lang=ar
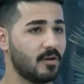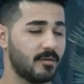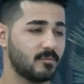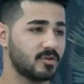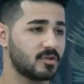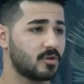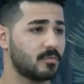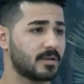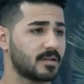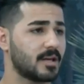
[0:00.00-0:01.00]
على مود يصير
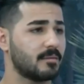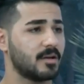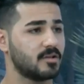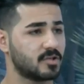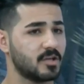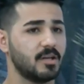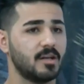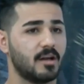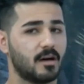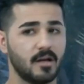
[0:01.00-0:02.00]
عمره تقريبا 20
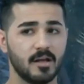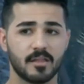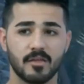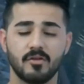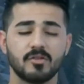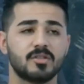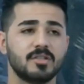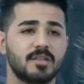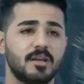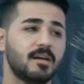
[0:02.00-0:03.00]
الى
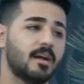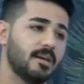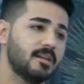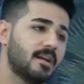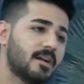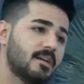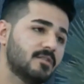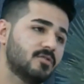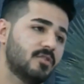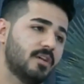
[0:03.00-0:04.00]
22 سنه راح يقدر
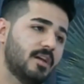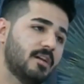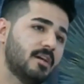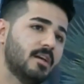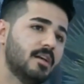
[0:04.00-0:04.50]
شلون يعني